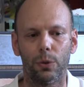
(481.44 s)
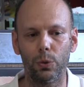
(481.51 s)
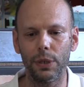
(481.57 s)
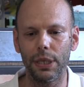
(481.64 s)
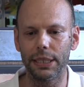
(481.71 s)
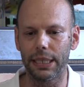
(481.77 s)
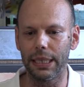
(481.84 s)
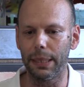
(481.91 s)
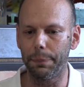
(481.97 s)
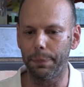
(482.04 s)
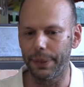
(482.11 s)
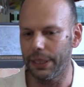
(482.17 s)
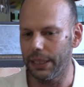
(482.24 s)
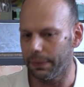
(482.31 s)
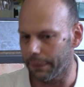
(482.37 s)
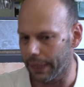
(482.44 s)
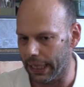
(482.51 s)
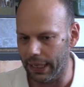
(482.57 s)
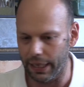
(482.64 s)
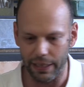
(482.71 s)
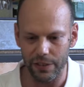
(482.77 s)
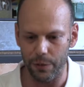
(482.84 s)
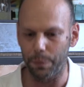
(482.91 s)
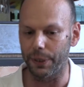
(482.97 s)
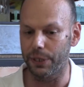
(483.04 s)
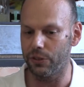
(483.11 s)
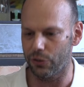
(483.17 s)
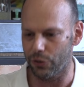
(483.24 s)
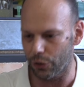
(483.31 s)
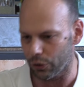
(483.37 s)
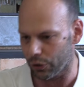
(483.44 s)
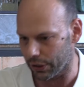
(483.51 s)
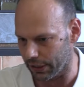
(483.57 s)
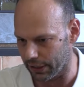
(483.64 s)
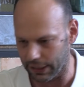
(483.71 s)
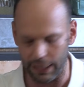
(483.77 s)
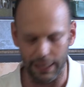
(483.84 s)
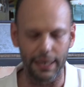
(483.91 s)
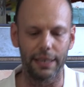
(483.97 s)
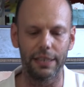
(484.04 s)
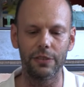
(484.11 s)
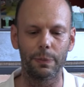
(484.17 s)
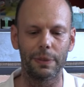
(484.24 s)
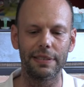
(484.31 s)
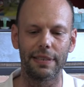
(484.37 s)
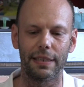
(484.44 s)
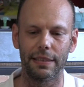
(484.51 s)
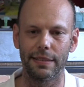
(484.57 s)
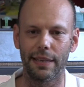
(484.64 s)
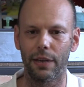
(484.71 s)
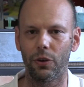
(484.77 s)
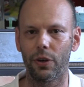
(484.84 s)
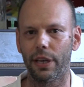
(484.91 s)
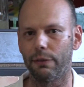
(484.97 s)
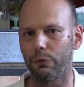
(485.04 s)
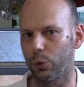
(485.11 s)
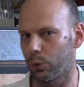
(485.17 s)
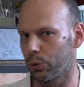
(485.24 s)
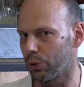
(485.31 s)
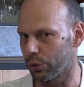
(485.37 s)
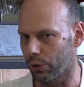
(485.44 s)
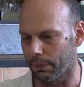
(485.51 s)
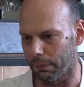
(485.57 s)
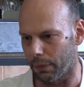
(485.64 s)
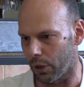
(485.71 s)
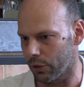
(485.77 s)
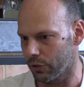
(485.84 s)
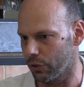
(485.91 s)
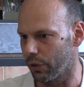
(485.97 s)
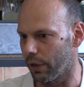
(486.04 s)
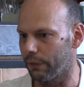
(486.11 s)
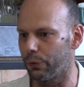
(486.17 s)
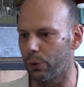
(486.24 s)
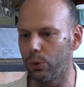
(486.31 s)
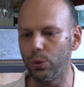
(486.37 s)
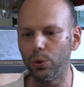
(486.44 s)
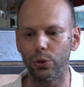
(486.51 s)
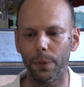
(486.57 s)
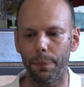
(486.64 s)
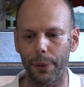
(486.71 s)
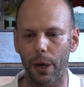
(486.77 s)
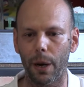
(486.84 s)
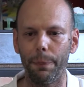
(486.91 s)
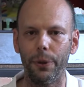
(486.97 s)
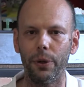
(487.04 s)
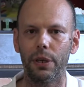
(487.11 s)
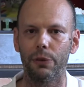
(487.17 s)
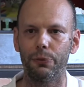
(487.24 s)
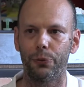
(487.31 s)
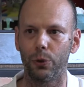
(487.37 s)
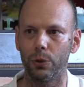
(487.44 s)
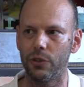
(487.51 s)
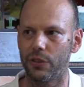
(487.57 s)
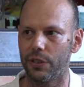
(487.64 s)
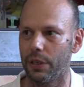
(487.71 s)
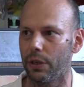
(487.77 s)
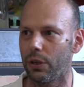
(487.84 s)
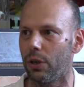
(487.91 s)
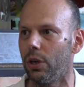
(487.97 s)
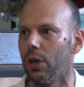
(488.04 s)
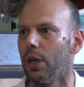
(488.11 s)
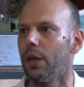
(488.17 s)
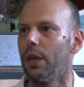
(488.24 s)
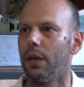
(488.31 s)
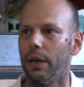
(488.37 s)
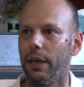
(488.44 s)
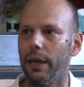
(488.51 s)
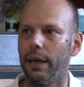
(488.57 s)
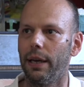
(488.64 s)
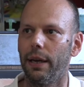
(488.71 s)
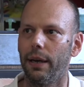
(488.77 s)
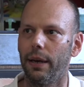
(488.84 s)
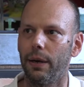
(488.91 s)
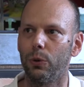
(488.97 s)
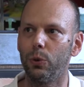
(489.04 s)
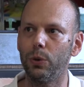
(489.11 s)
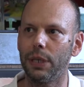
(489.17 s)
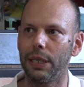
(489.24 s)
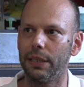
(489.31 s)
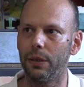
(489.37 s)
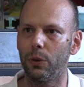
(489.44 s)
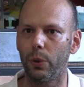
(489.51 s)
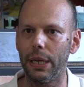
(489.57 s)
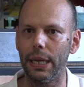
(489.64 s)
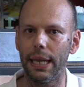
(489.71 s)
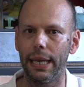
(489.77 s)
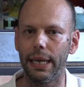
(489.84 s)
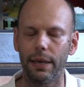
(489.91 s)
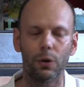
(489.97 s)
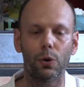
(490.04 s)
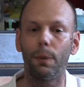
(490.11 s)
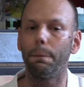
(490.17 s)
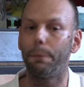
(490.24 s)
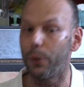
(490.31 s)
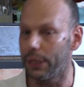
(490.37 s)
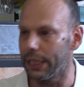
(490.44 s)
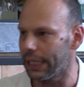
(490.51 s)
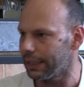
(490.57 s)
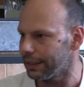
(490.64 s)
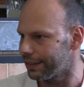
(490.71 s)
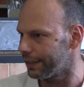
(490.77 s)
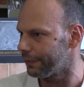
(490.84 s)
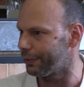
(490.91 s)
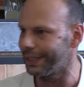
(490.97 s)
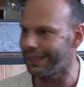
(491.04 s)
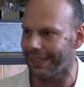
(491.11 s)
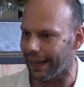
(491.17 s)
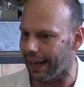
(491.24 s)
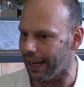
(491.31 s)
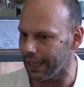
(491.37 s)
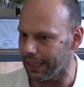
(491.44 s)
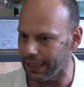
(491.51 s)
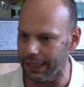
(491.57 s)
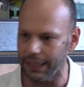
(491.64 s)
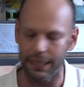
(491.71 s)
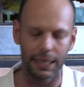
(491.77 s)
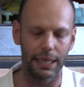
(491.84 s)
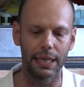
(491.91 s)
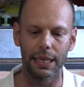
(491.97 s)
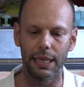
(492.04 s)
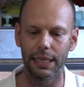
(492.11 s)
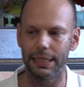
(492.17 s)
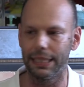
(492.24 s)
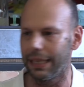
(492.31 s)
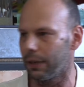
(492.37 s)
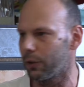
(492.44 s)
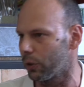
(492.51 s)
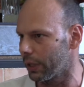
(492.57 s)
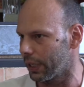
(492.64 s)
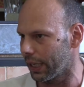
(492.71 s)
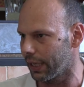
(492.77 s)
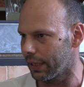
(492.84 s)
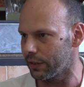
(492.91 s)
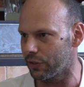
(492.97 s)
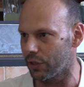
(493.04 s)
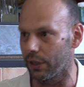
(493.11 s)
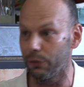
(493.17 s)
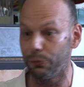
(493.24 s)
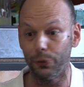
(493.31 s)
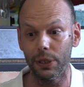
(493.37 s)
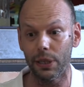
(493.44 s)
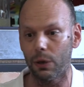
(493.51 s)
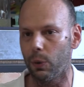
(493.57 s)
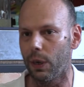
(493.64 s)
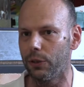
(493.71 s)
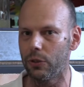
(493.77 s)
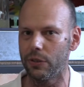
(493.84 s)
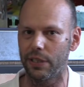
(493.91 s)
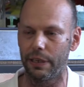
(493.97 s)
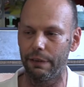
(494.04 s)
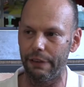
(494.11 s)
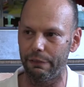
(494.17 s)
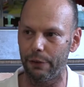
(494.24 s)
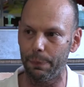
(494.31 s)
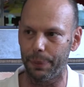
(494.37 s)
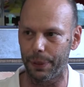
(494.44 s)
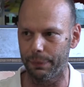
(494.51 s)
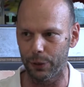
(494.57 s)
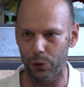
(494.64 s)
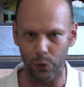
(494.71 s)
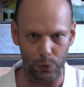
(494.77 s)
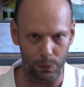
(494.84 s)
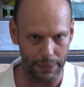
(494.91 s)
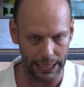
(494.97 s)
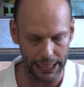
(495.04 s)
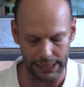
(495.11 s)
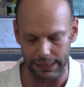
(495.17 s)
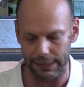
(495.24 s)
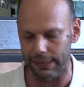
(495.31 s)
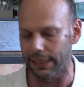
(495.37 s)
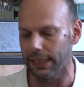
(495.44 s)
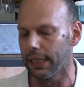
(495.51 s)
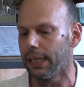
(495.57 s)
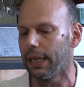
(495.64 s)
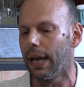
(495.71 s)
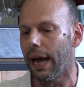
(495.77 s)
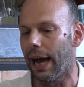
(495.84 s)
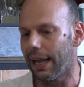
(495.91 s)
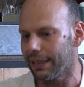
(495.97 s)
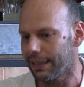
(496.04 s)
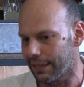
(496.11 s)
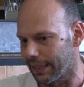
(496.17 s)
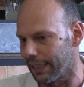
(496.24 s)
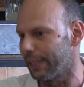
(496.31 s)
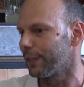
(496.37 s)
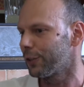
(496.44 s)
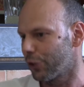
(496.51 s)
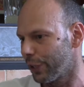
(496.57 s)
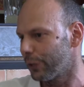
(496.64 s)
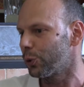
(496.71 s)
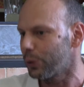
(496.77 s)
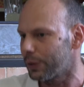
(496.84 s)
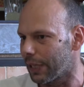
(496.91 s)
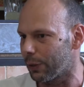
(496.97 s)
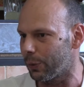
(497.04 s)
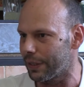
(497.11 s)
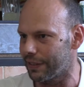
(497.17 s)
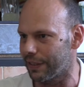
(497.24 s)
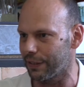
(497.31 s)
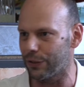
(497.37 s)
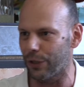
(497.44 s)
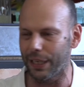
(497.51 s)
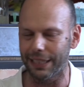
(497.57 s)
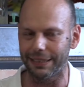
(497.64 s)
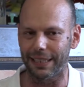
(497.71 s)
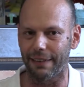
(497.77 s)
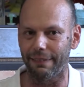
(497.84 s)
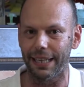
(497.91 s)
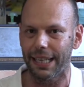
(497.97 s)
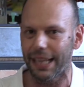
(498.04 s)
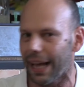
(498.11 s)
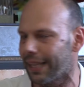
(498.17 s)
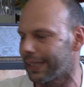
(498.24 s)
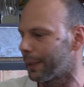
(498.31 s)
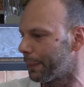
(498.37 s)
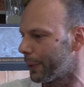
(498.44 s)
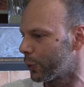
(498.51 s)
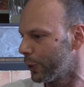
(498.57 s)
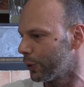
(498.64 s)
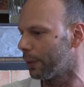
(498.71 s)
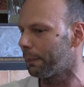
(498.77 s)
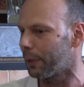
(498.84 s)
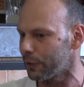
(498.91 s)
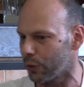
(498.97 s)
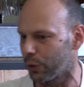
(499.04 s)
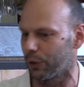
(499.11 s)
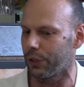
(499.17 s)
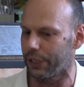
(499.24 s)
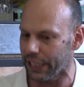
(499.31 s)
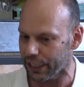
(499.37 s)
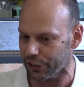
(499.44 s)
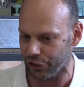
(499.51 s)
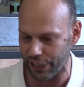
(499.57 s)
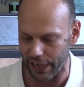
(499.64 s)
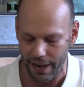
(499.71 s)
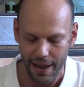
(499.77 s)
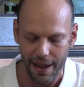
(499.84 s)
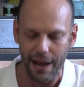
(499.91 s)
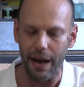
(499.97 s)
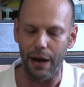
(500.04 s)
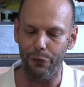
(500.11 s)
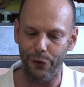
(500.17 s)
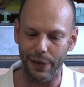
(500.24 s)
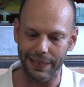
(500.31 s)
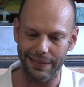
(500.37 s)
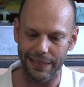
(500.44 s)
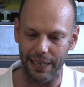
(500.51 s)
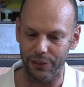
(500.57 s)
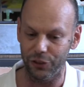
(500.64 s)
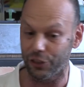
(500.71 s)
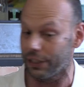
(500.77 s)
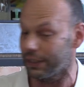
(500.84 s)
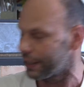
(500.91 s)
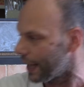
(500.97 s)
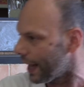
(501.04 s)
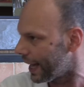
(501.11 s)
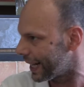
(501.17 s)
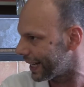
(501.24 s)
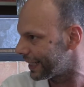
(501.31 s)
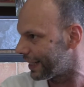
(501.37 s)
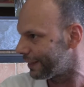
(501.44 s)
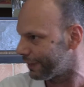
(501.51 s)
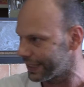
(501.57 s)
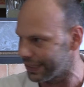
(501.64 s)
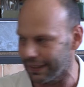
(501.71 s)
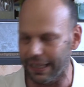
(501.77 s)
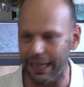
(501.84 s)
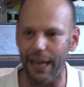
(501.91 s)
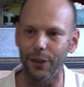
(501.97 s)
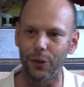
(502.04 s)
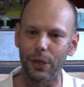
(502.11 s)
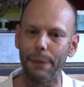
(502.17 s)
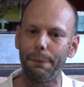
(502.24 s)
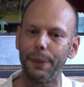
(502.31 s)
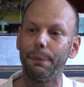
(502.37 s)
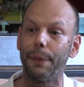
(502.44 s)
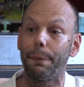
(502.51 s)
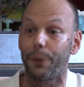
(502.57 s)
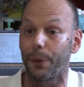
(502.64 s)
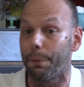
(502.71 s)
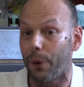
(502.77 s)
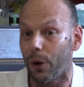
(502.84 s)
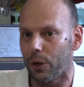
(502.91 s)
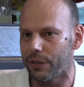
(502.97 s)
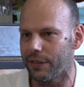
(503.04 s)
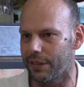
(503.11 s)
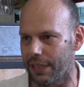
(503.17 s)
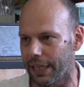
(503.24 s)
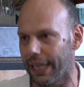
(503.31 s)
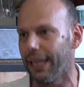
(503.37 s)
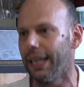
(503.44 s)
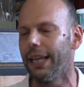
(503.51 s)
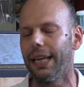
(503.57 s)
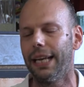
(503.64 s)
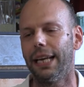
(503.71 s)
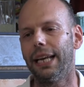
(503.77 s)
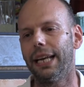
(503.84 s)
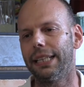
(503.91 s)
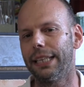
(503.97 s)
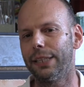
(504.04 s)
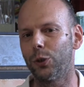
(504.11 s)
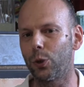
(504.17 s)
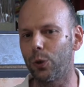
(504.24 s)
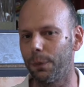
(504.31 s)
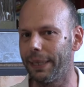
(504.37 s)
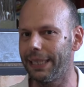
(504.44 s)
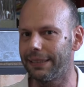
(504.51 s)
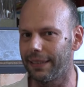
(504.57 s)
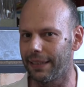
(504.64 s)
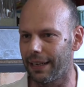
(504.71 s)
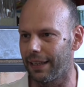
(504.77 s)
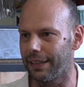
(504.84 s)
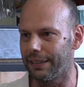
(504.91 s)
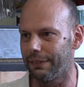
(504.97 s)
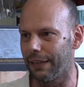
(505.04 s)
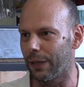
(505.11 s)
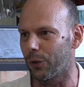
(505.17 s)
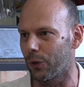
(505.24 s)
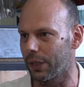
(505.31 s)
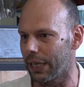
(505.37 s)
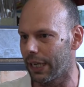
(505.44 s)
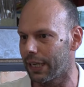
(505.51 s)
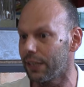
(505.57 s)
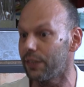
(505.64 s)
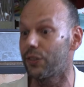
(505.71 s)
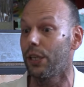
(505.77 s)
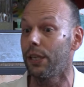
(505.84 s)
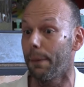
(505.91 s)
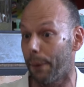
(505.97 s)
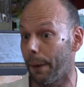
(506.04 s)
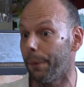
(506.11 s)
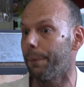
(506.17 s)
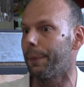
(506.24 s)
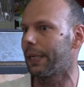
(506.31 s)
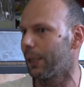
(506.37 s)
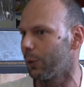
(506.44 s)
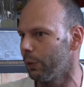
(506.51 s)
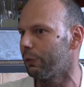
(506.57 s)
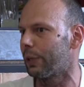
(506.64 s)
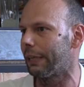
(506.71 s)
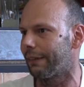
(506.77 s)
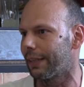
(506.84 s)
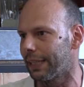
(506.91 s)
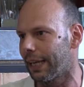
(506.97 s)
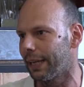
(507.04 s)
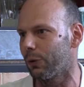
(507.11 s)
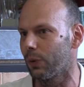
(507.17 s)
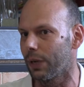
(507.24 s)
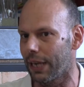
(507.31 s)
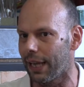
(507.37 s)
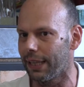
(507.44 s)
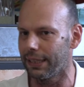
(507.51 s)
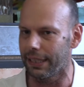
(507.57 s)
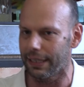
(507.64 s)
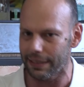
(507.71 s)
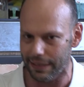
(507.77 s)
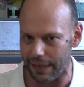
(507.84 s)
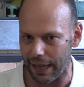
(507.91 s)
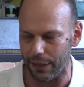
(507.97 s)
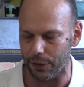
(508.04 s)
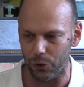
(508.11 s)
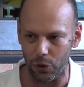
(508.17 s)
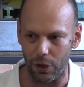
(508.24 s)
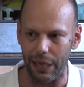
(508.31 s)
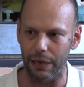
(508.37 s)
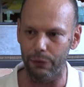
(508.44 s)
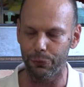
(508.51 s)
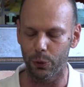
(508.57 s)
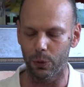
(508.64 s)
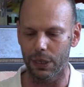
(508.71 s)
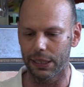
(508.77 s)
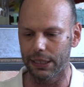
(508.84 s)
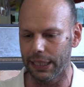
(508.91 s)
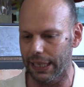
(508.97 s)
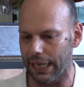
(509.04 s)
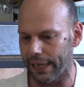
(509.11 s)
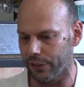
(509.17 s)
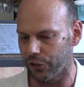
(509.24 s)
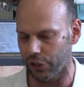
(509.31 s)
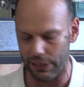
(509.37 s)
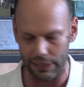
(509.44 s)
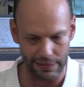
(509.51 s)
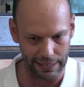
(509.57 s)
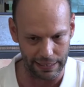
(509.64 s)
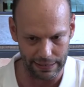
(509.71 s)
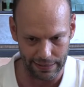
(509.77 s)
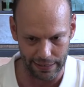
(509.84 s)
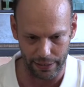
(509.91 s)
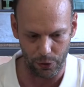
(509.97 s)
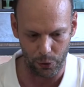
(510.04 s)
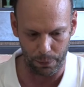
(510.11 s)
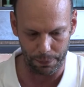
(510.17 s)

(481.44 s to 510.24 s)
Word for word: una delle prime espressioni del carisma salesiano che ha voluto Don Bosco e ha voluto proprio che fossero eh, una di quelle componenti vitali eh, della congregazione fin da quando scriveva i primi documenti. Anzi, c'è tutta questa storia travagliata per cui Don Bosco non riesce a farsi accettare dal Vaticano le prime proposte eh, dei documenti relativi alla congregazione proprio perché lui voleva dare un grande risalto alla figura dei laici e dei salesiani